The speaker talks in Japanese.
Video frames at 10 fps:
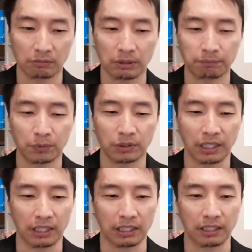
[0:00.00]
でも一方
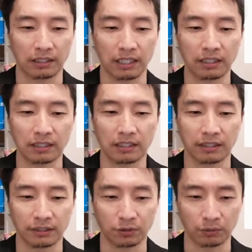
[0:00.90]
で、えー、現
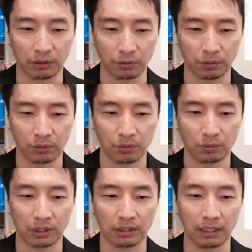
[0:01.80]
金が必要になるとい
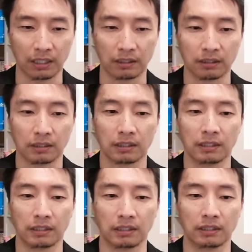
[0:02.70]
うことなんで、
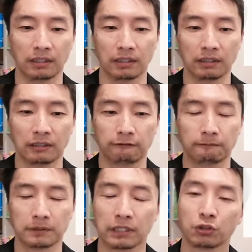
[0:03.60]
えー
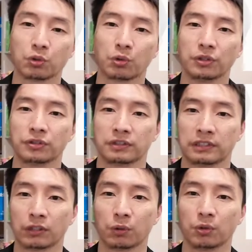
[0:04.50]
最初独立
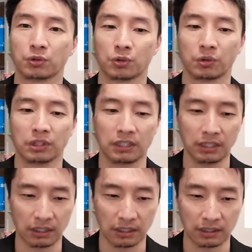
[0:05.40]
した当初
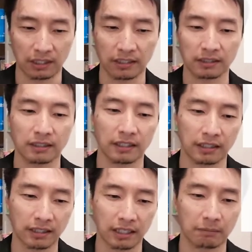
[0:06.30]
に現金
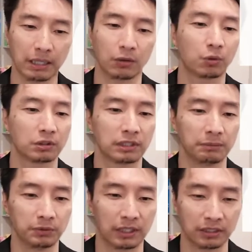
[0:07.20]
がなければこっち
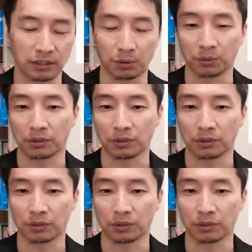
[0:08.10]
は難しいと